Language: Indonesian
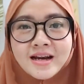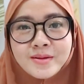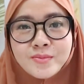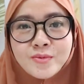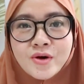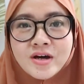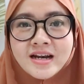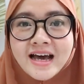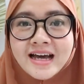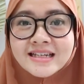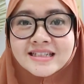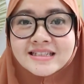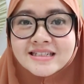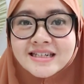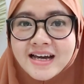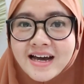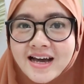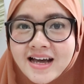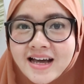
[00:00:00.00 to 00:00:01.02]
ribuan
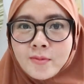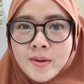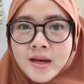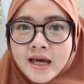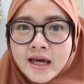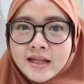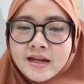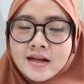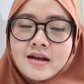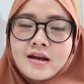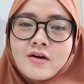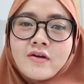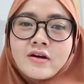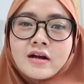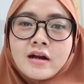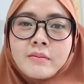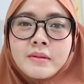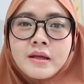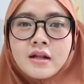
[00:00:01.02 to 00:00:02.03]
aja aku pakai ini
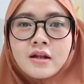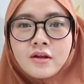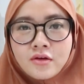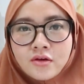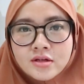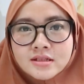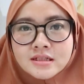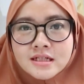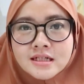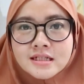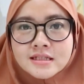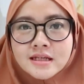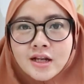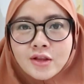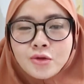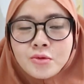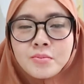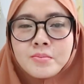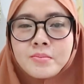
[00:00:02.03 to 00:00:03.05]
adalah warna Milo jadi di
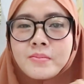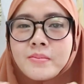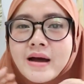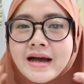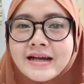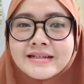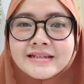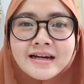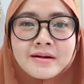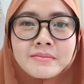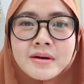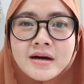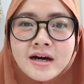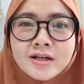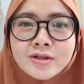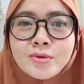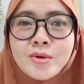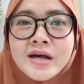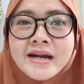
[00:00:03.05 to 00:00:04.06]
sana tuh banyak
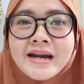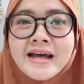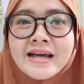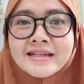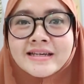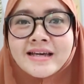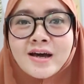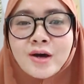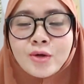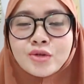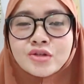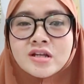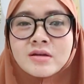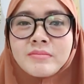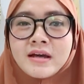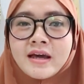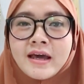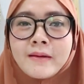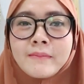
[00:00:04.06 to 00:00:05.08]
banget warnanya aku tuh
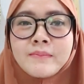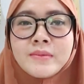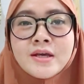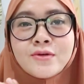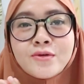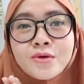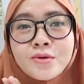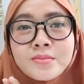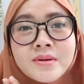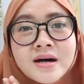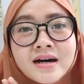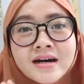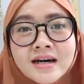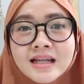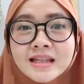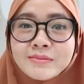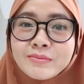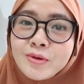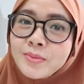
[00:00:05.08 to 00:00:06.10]
sampai kayak bingung
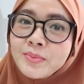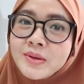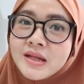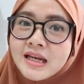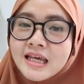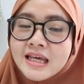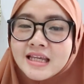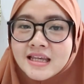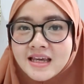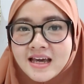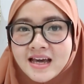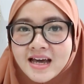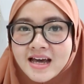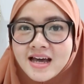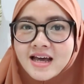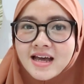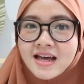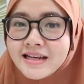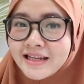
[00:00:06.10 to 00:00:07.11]
banget mau
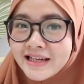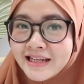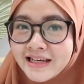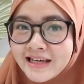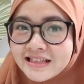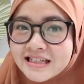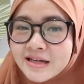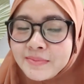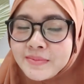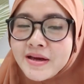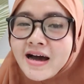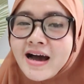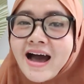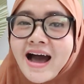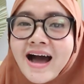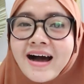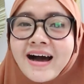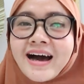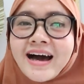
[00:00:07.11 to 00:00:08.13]
pilihnya dan ini hijab
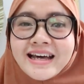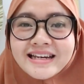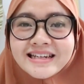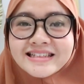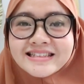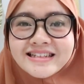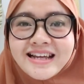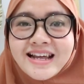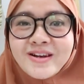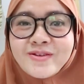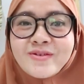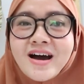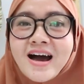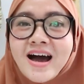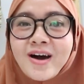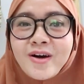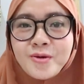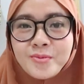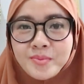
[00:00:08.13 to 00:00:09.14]
yang akan selalu
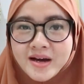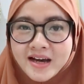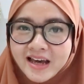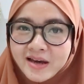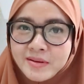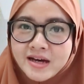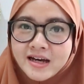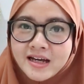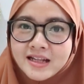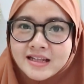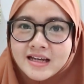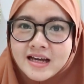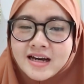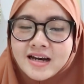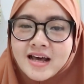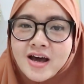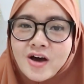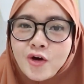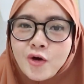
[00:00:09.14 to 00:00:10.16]
aku pakai banget
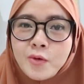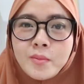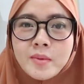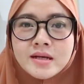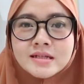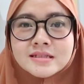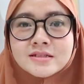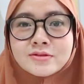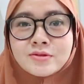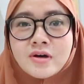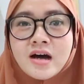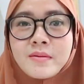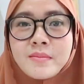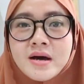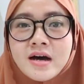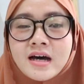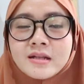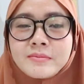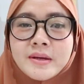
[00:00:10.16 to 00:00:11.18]
karena aku memang suka
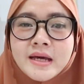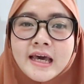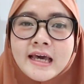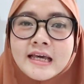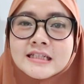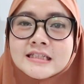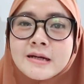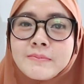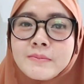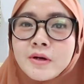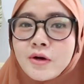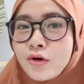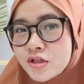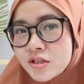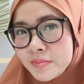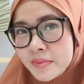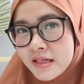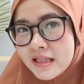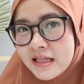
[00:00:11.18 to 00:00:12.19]
banget pakai hijab
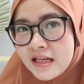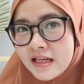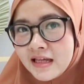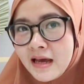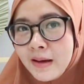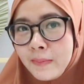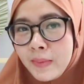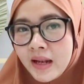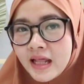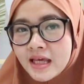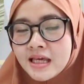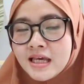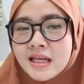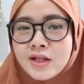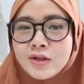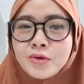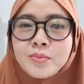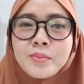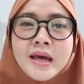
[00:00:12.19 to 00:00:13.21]
bergo seperti ini apalagi
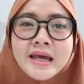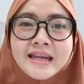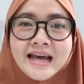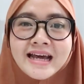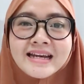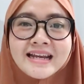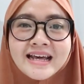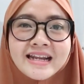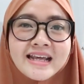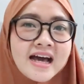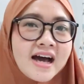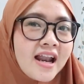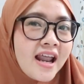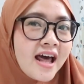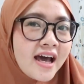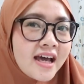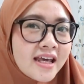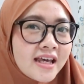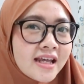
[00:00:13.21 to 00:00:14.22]
ini tuh beda dari yang
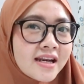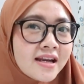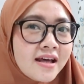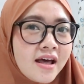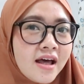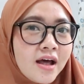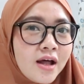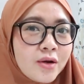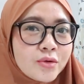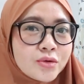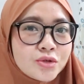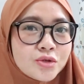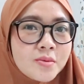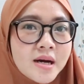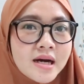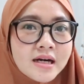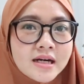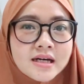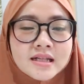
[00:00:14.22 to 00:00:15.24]
lain
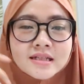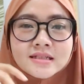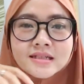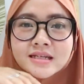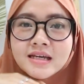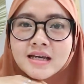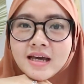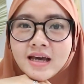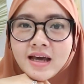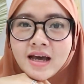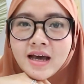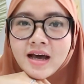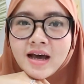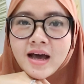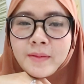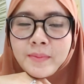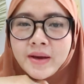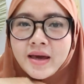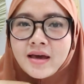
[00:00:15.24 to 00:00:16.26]
lucu banget jadi
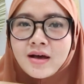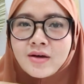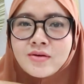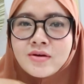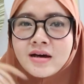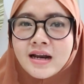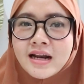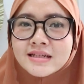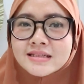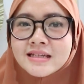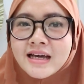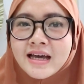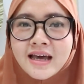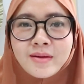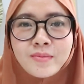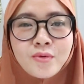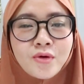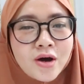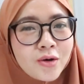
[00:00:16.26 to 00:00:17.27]
apa ya aku ngerasa
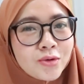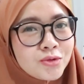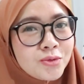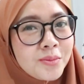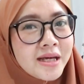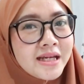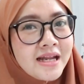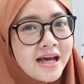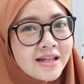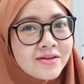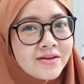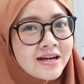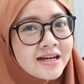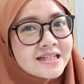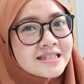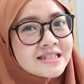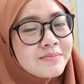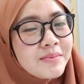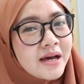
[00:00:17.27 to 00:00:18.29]
kayak muka aku tuh beda tau
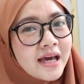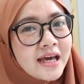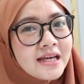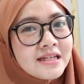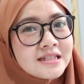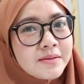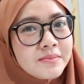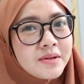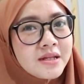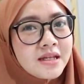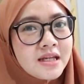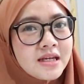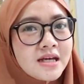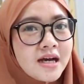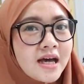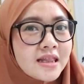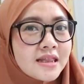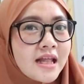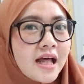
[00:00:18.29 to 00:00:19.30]
gak sih pakai hijab ini
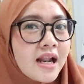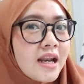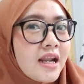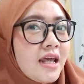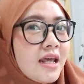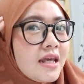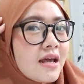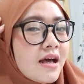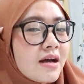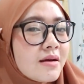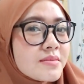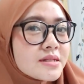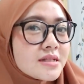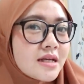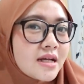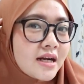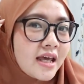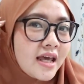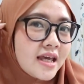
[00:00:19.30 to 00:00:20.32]
dengan tali yang
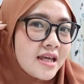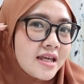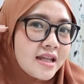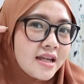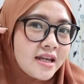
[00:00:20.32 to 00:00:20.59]
besar kayak